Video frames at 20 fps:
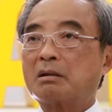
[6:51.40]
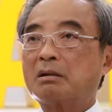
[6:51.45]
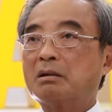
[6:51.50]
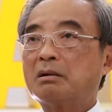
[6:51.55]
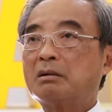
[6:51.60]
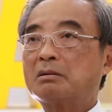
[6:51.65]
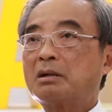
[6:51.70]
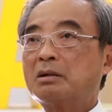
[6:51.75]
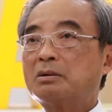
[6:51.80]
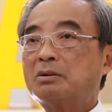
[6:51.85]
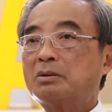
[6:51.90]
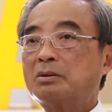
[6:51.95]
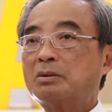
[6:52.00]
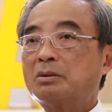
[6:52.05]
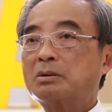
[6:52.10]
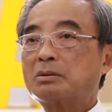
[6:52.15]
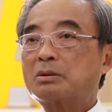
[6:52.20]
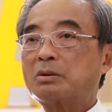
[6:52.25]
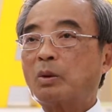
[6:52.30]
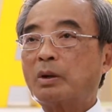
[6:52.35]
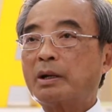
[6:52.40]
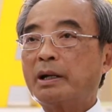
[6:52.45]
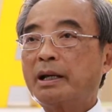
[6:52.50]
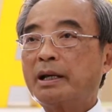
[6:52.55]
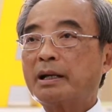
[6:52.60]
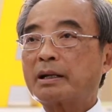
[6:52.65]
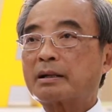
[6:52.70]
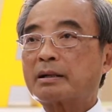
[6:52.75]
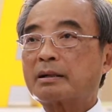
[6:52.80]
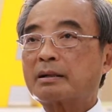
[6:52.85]
คือถ้าดูตัวเล
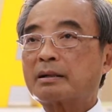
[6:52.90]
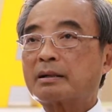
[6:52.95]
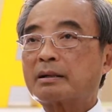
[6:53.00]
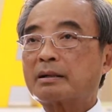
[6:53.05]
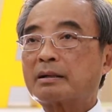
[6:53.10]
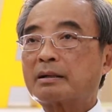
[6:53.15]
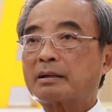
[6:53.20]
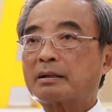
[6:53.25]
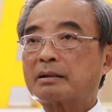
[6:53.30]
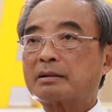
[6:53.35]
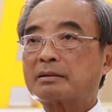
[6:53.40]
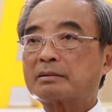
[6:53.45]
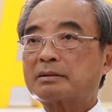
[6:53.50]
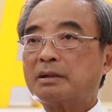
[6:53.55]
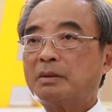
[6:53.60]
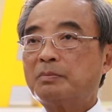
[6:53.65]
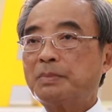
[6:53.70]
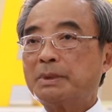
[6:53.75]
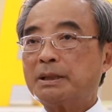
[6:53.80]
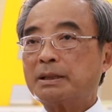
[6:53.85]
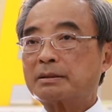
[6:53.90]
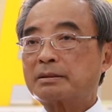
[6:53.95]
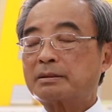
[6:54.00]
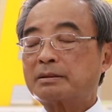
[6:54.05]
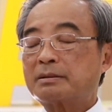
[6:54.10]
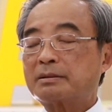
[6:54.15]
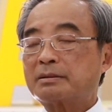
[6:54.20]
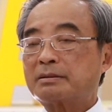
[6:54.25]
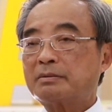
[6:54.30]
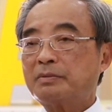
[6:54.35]
ขถ้าเปิด
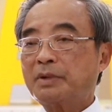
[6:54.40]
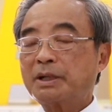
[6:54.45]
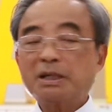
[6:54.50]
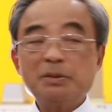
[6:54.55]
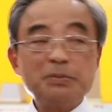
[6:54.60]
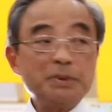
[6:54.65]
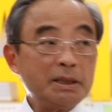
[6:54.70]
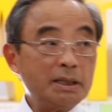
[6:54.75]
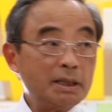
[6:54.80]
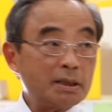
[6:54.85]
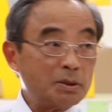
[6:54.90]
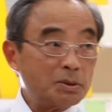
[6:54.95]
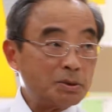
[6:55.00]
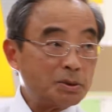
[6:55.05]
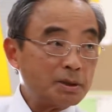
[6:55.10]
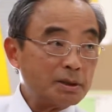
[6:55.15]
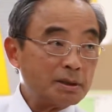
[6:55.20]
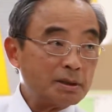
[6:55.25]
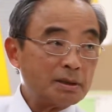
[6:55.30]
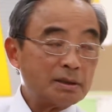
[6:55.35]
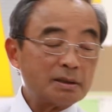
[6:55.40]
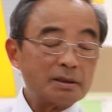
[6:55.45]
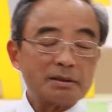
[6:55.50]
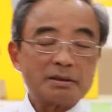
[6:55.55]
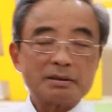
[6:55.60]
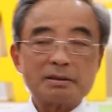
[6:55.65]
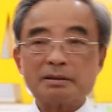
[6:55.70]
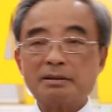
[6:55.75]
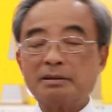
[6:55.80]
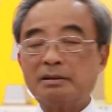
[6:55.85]
วิกิพีเดียดูเนี่ยนะ
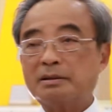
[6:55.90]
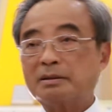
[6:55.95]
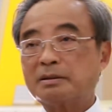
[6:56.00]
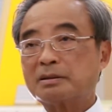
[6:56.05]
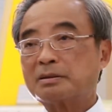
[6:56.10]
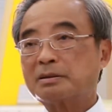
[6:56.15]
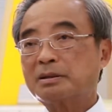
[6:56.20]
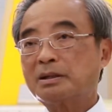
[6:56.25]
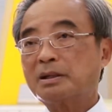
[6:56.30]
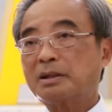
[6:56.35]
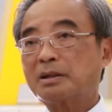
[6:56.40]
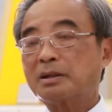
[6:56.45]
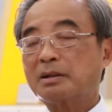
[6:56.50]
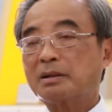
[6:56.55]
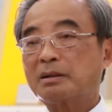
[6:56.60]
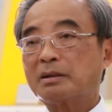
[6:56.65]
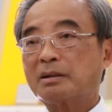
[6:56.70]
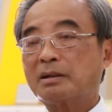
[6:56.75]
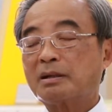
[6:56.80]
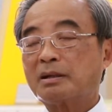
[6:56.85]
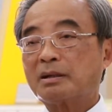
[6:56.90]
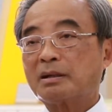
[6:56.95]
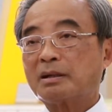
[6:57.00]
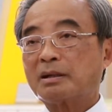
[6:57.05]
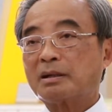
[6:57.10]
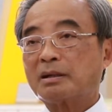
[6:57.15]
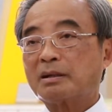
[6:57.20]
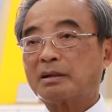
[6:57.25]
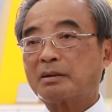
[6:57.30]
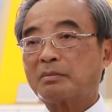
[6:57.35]
ที่
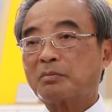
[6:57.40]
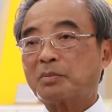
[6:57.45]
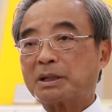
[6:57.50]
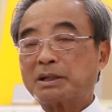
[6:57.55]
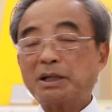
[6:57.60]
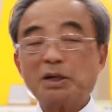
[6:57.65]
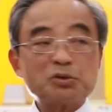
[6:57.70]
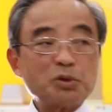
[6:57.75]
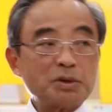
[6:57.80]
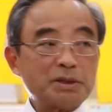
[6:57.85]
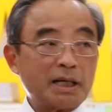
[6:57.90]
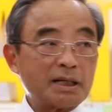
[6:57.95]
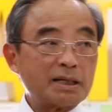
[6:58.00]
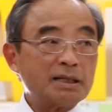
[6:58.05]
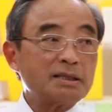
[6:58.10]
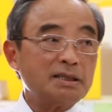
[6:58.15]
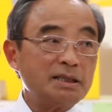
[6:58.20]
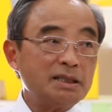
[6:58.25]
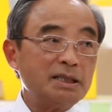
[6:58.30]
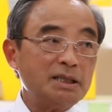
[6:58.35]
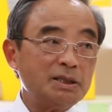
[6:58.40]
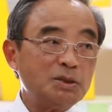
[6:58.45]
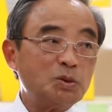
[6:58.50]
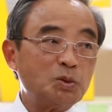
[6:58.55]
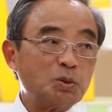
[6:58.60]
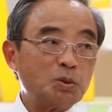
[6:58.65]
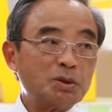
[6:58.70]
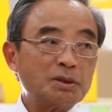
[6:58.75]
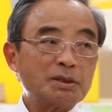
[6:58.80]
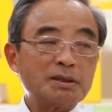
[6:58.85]
ประเทศส่วนใหญ่ก็คือ EU
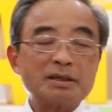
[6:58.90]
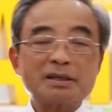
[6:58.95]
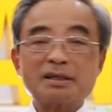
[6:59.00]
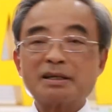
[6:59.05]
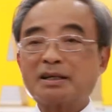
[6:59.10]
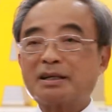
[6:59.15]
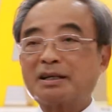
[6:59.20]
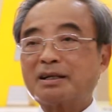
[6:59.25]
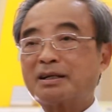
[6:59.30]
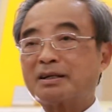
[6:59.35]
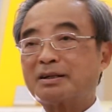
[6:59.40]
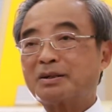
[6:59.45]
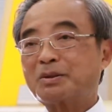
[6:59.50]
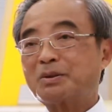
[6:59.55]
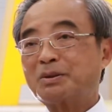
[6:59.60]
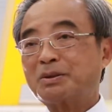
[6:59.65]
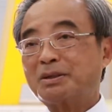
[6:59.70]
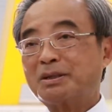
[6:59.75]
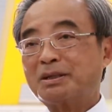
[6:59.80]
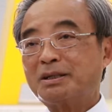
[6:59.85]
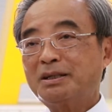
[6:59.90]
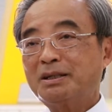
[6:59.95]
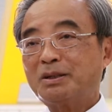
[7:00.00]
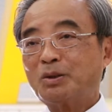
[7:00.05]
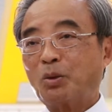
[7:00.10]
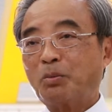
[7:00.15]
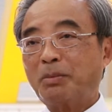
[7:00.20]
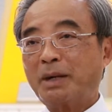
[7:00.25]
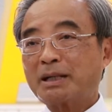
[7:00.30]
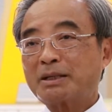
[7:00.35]
แล้วคนที่
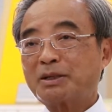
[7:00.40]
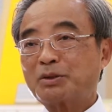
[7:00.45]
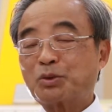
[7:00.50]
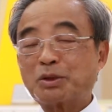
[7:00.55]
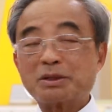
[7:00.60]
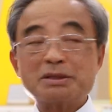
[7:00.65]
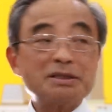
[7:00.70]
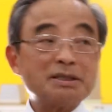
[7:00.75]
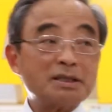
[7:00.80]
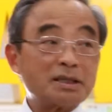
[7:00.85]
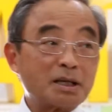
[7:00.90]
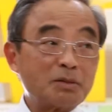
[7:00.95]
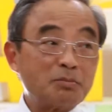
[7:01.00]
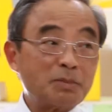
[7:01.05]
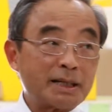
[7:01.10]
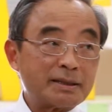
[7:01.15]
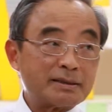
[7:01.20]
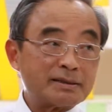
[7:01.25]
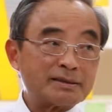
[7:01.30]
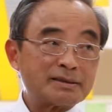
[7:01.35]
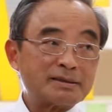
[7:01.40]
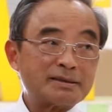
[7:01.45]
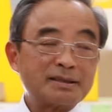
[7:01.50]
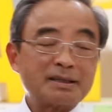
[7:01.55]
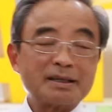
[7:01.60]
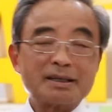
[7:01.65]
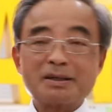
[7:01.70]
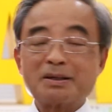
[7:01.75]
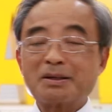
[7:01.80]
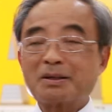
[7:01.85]
ลงมากที่สุดคือเยอรมัน
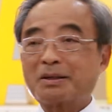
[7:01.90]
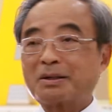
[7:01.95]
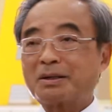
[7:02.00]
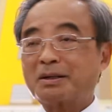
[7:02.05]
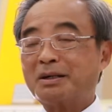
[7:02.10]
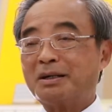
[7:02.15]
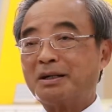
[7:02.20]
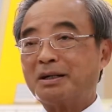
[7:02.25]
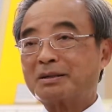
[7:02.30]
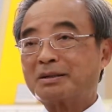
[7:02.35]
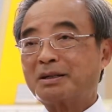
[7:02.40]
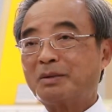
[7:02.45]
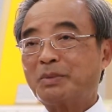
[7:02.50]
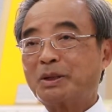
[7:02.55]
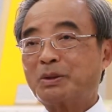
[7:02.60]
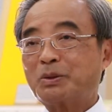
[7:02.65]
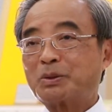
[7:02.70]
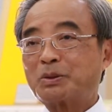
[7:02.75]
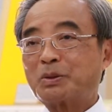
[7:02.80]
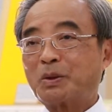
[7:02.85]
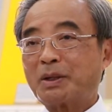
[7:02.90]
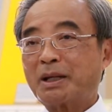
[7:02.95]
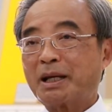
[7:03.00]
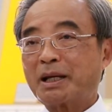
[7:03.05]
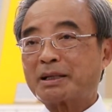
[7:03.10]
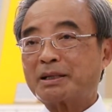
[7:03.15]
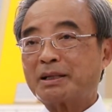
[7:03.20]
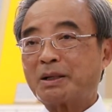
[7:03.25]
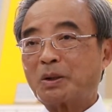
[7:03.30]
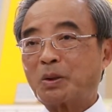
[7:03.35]
ถ้าไปดูตัวเล
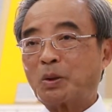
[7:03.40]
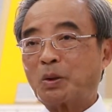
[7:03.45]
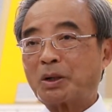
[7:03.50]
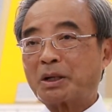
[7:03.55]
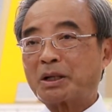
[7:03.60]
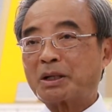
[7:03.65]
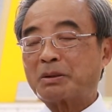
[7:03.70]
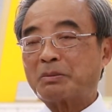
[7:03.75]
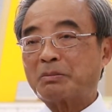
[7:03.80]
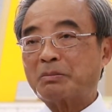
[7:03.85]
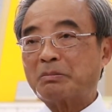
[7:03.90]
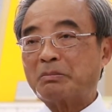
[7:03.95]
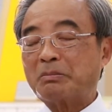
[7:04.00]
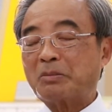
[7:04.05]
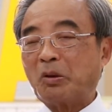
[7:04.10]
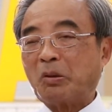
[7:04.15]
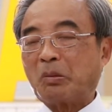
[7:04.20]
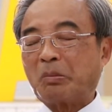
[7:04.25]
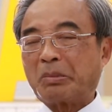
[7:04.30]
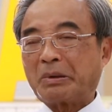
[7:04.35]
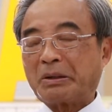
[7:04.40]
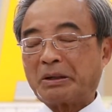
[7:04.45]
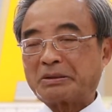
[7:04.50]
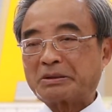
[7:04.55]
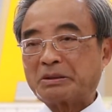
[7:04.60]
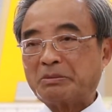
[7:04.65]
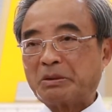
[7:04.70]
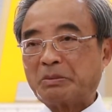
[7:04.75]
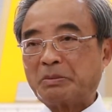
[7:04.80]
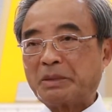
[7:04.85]
ขเนี่ยลงกันโอเปอเร
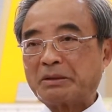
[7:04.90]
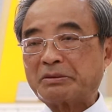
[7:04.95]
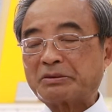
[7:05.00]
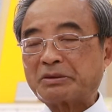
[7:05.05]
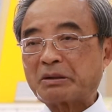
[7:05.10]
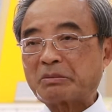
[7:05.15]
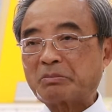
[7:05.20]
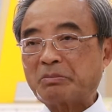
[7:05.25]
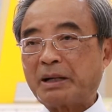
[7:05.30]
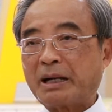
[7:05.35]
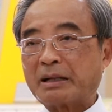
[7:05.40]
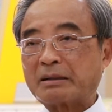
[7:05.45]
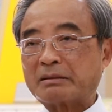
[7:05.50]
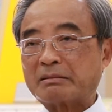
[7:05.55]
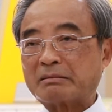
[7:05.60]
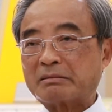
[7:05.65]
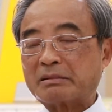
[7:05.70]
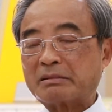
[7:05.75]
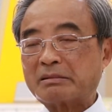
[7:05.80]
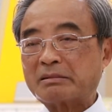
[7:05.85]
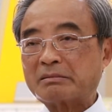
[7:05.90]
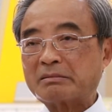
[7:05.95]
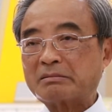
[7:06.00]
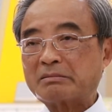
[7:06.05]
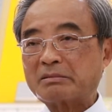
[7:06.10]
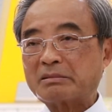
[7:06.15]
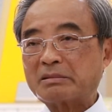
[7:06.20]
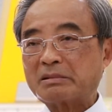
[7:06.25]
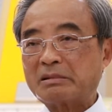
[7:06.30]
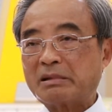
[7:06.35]
ชั่นประณสัก
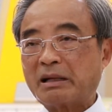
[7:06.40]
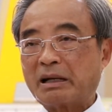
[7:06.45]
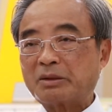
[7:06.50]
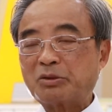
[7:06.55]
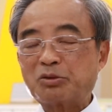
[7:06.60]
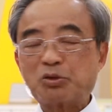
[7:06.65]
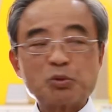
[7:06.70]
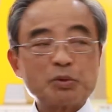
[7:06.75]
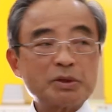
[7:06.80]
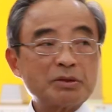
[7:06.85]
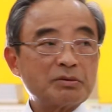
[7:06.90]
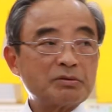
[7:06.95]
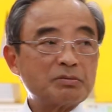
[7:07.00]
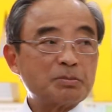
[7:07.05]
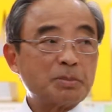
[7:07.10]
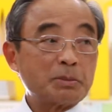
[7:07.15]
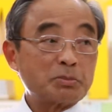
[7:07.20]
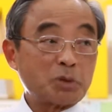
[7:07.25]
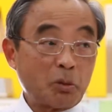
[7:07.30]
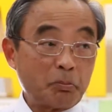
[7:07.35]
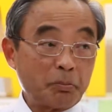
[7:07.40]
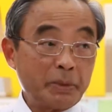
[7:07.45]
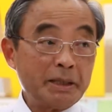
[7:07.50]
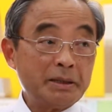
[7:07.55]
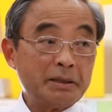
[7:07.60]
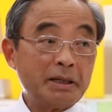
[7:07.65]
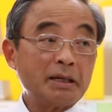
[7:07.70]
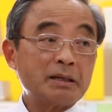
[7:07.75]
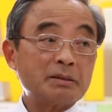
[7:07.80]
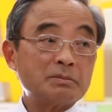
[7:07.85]
1,000,000,000 สวิตต่อปี
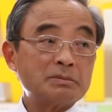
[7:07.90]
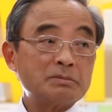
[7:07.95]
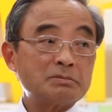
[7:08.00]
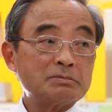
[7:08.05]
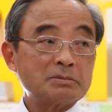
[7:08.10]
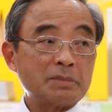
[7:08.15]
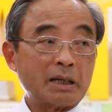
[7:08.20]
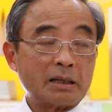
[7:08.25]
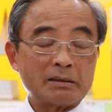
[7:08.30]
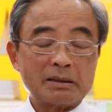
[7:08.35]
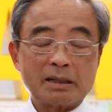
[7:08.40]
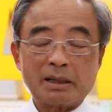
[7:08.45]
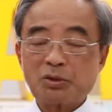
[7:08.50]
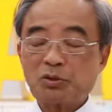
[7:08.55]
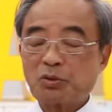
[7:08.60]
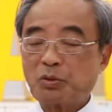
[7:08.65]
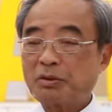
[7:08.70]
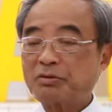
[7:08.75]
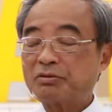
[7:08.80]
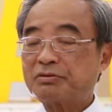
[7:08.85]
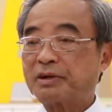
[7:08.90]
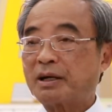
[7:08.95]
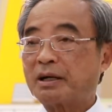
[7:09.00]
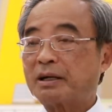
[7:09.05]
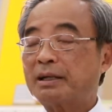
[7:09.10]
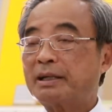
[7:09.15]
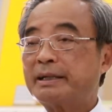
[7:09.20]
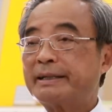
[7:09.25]
นะ1,000,000,000 สวิตฟัง